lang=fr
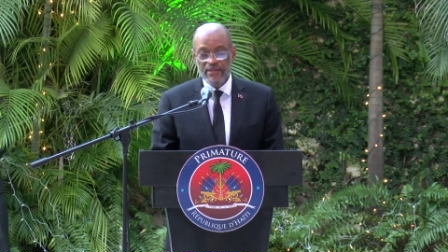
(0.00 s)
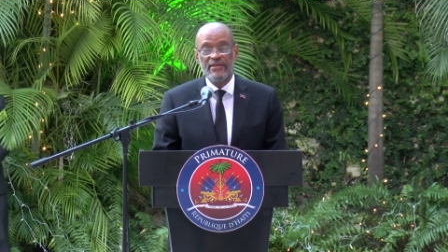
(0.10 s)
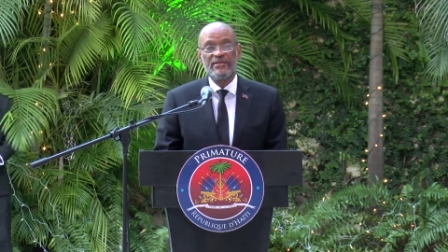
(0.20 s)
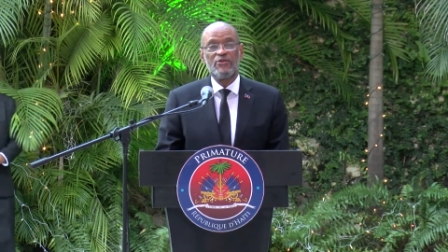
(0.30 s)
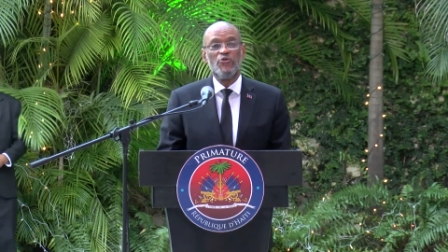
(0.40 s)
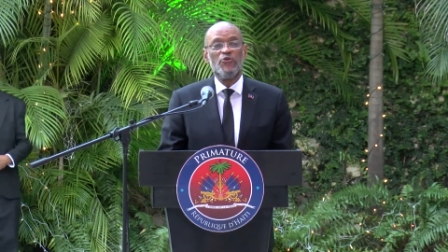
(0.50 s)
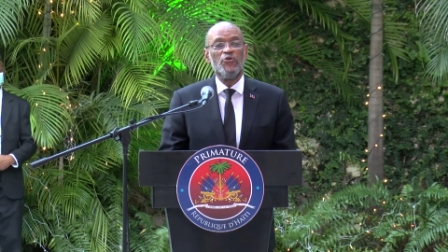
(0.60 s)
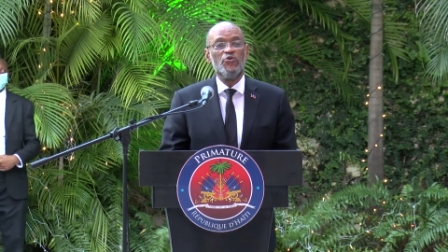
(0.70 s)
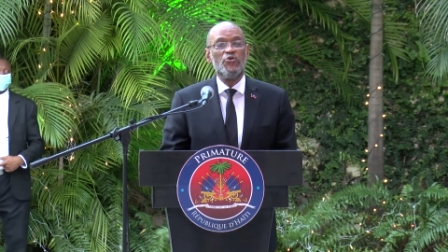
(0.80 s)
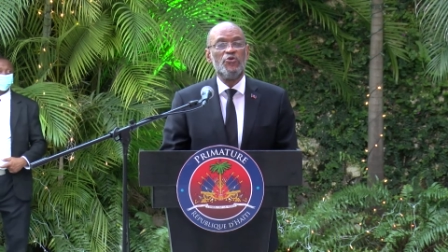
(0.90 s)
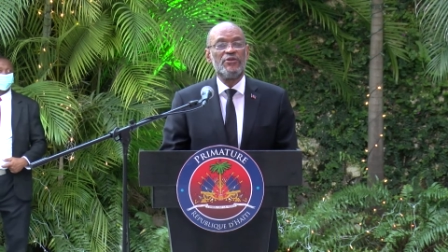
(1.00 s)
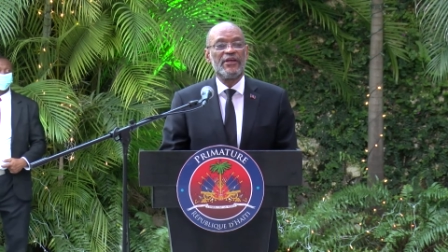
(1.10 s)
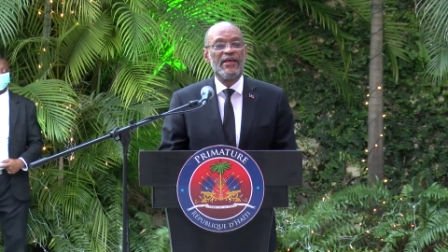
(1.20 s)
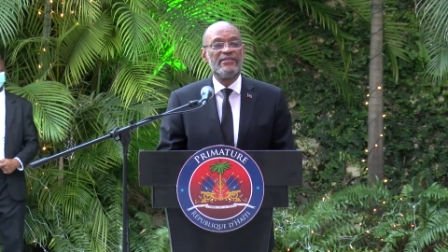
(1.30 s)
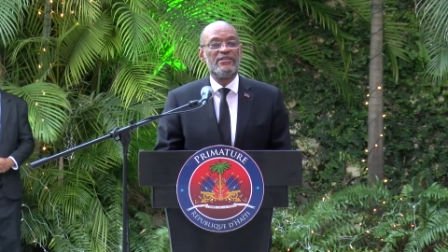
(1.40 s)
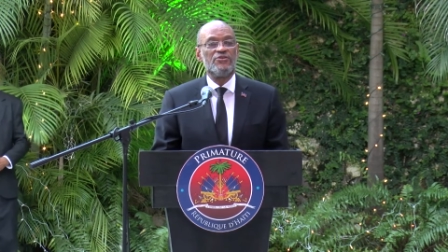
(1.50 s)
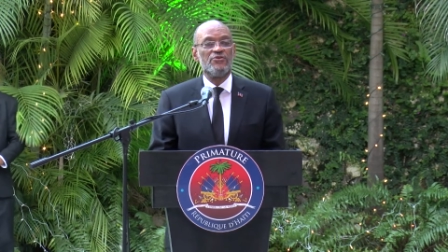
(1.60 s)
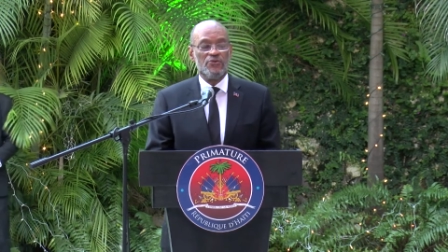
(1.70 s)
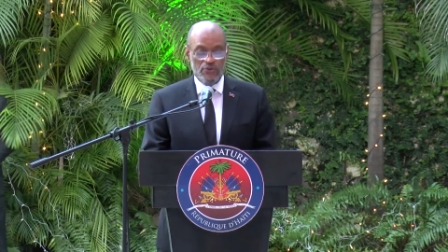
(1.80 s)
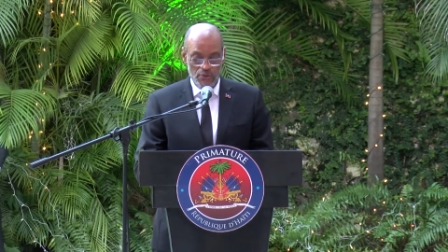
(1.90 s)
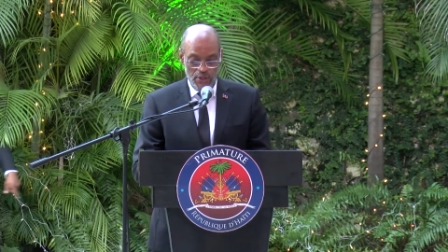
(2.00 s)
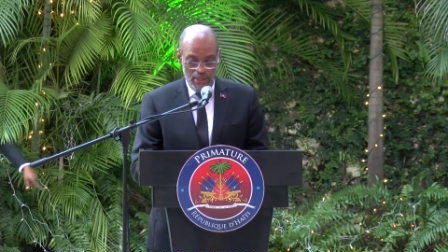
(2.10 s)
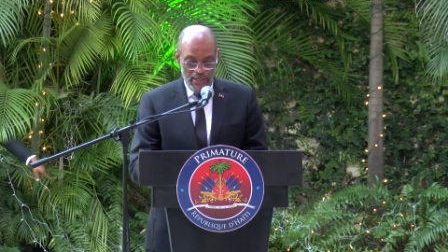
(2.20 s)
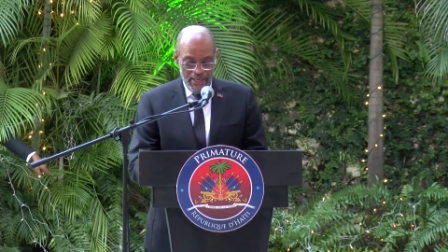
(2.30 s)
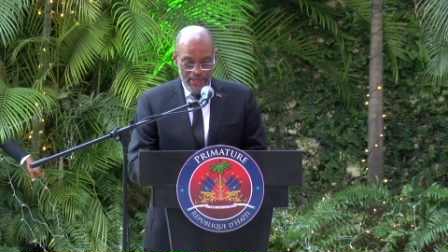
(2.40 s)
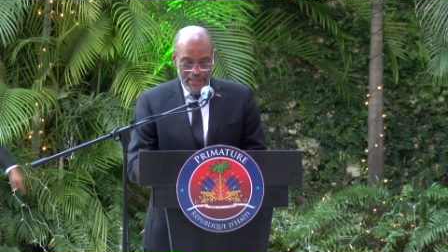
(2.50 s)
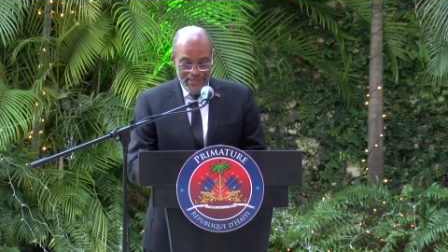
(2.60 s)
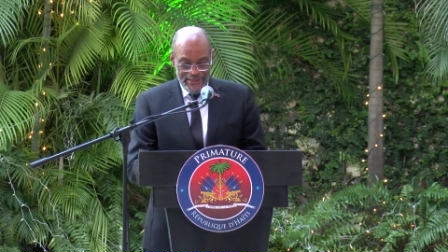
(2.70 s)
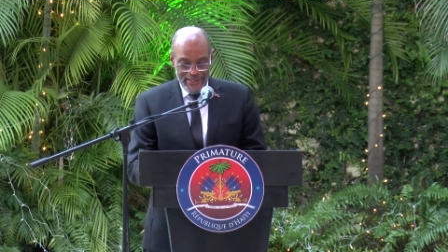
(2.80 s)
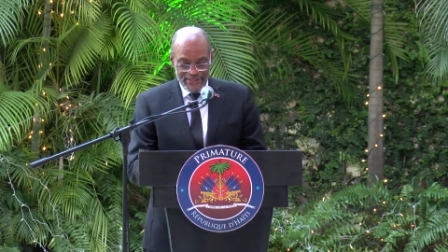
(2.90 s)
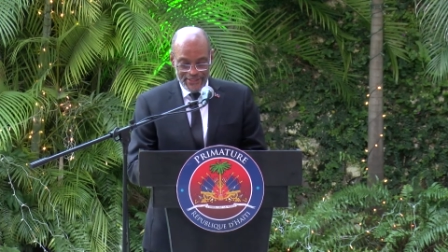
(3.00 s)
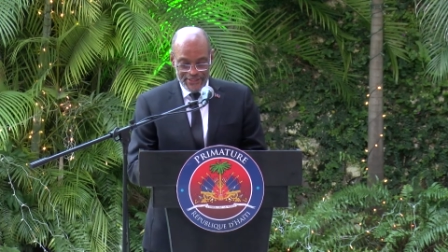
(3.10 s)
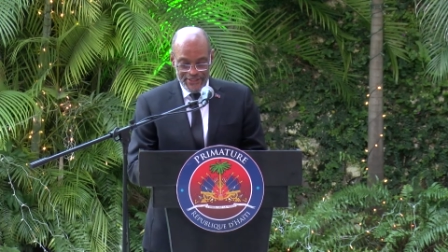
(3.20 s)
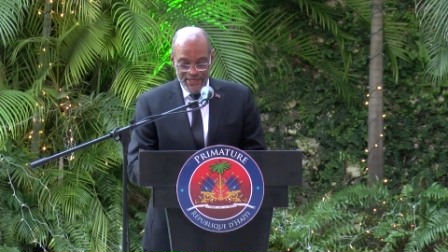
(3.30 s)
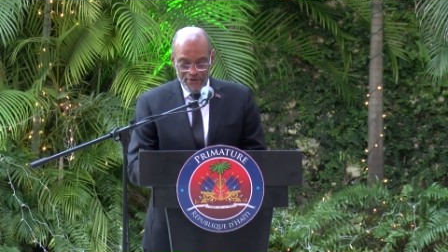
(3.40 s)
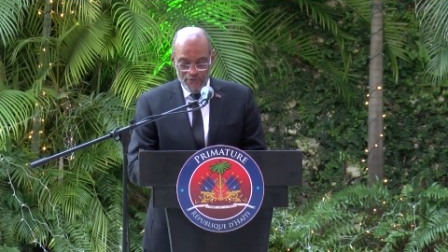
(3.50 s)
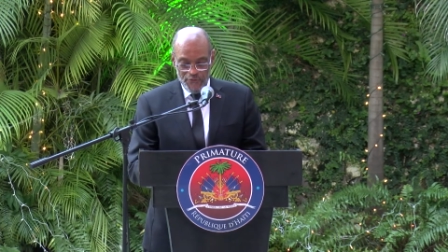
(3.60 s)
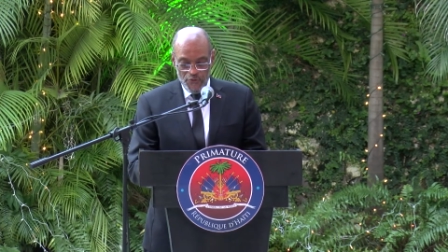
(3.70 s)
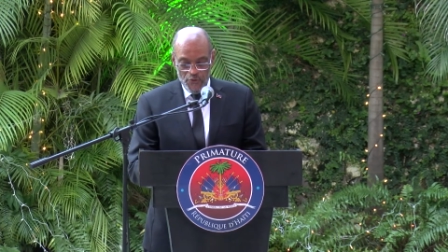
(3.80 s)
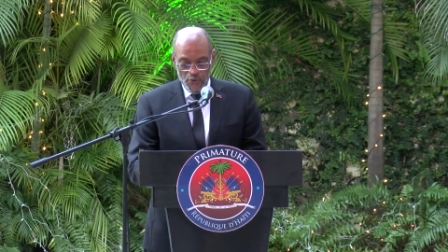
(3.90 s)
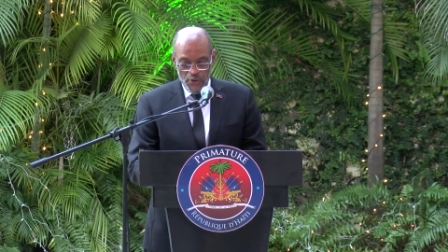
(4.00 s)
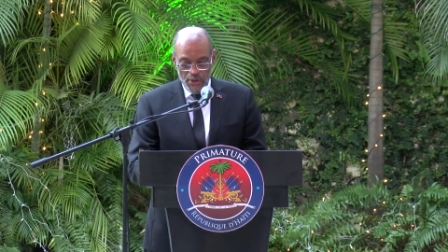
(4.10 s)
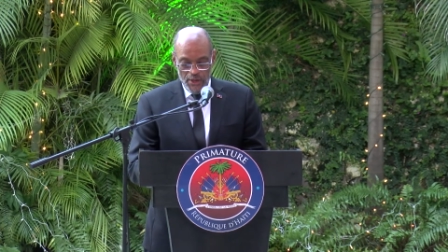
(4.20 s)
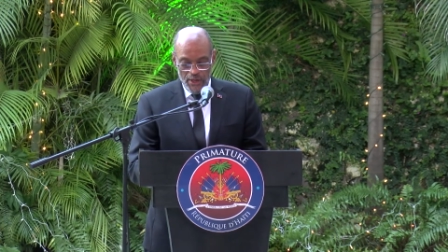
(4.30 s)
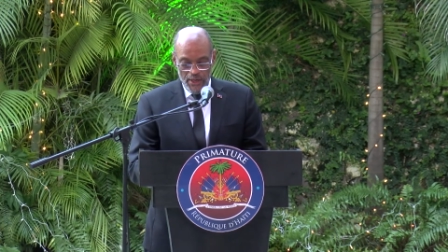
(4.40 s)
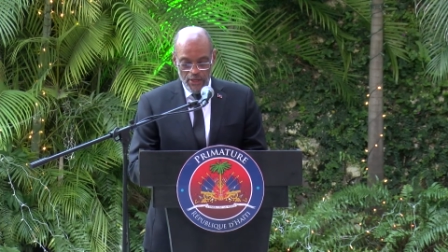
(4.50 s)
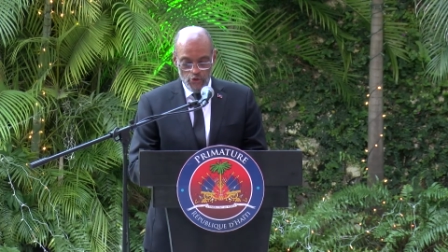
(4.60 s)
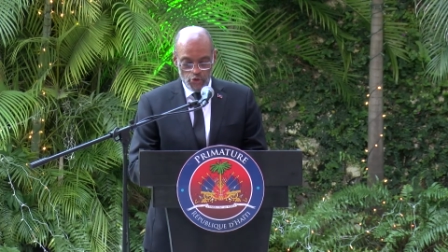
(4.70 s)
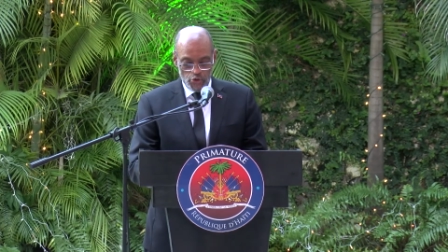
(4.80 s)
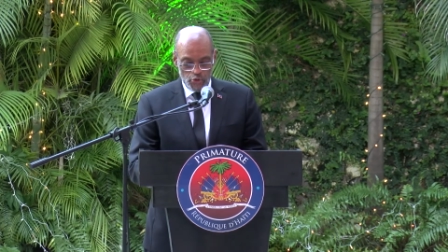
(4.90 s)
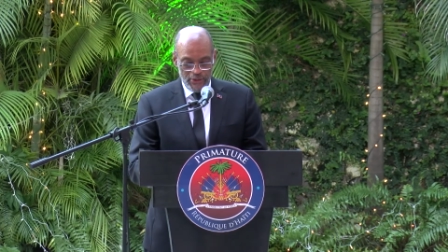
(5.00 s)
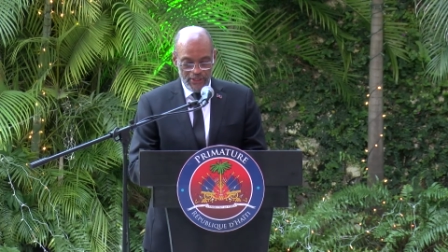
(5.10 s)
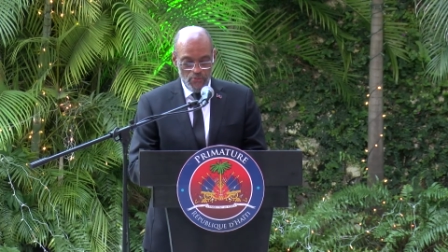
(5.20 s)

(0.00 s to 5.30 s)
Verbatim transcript: c'est devenu une tradition d'échanger des vœux et de se souhaiter